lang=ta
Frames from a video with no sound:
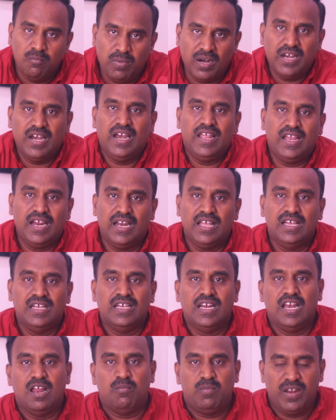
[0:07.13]

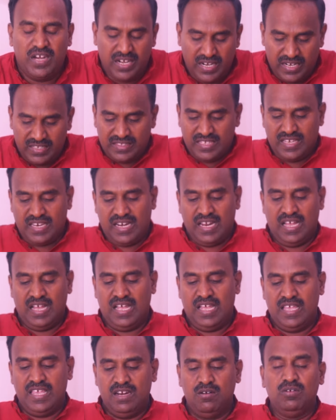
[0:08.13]
பல்கலைக்கழகங்கள் அப்படின்னு எடுத்தீங்கன்னா
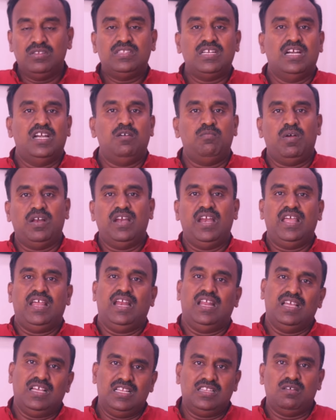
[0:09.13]
இருபத்தி ரெண்டு
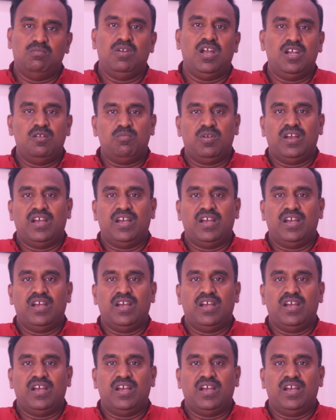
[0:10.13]
பல்கலைக்கழகங்கள் தமிழ்நாட்டு